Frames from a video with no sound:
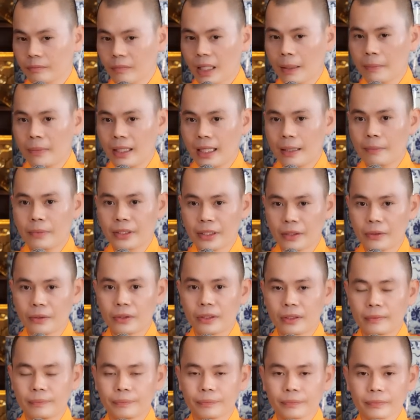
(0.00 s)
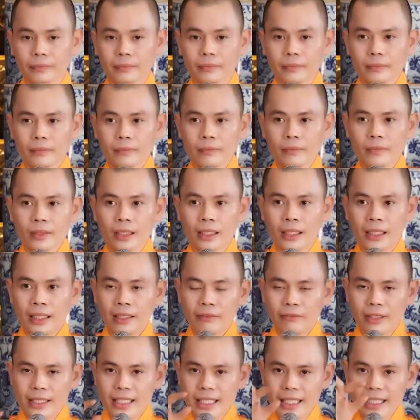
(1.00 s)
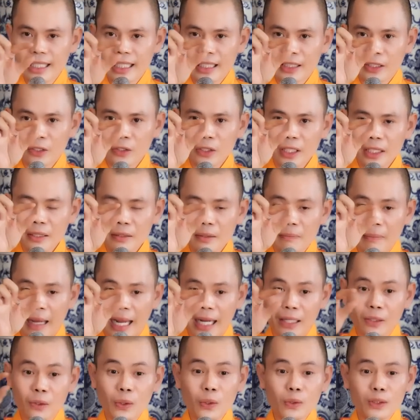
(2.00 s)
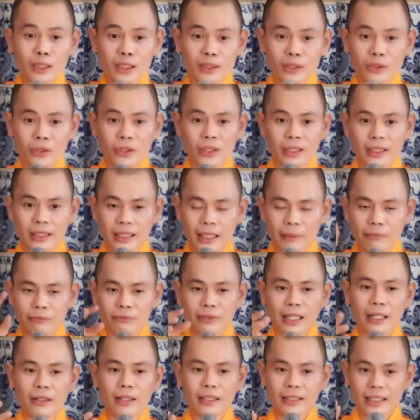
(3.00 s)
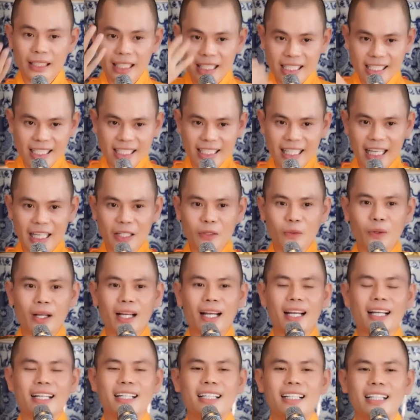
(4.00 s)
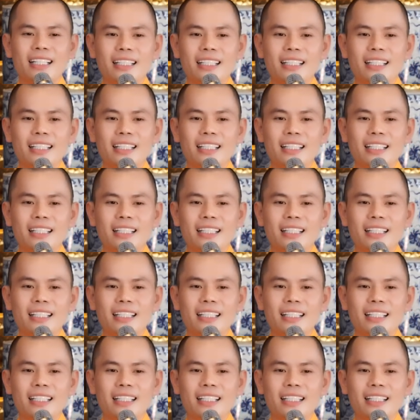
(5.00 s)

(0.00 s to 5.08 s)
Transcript: 35 triệu rồi. Và chỉ cần có cái mã cốt nữa thôi, nhập vào là tiền sẽ nhảy qua.